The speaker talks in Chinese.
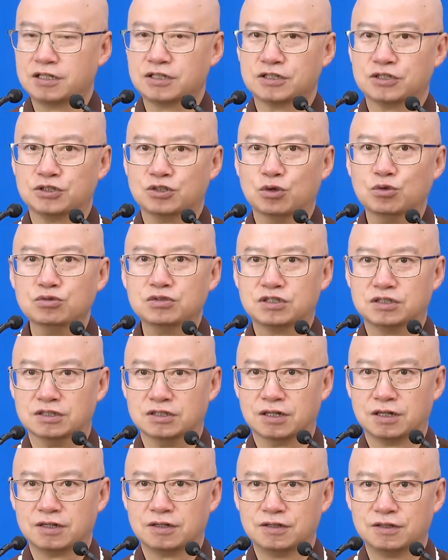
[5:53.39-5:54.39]
个手指
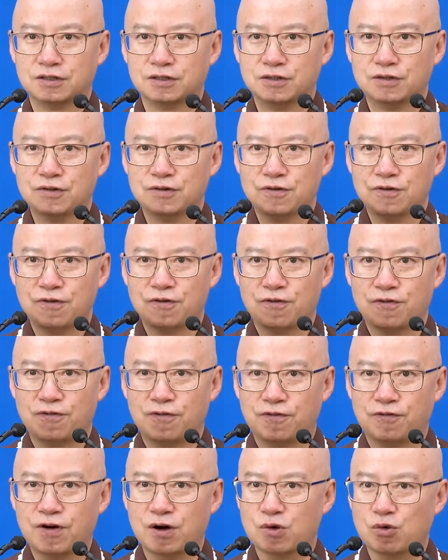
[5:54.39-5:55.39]
啊，
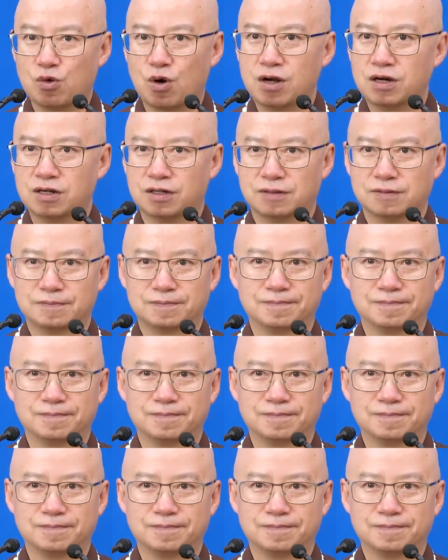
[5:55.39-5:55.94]
反光了。